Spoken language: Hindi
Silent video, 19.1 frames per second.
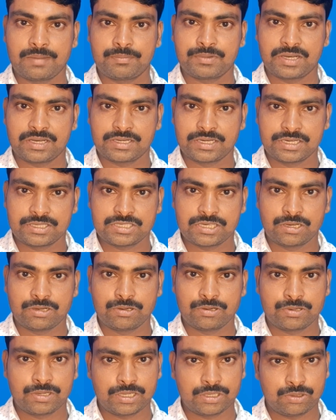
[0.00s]
आपका खर्चा
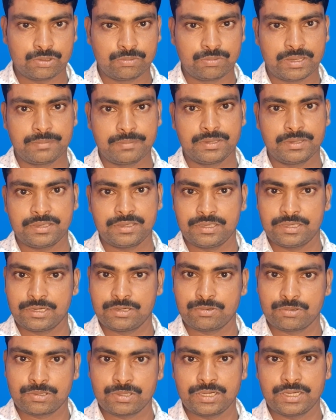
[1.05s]
होगा दुबई में ये
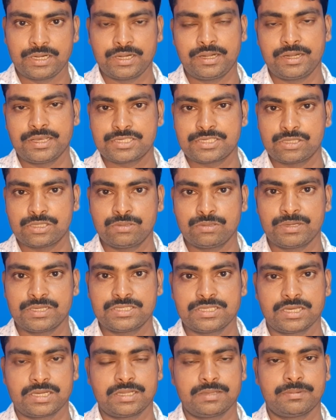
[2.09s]
टोटल इंडिया से दुबई
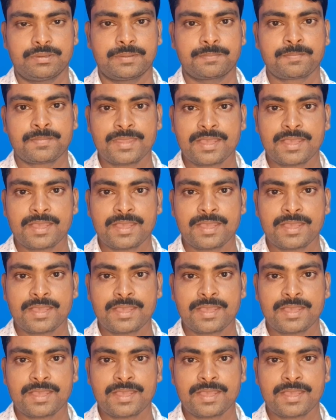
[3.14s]
जाने में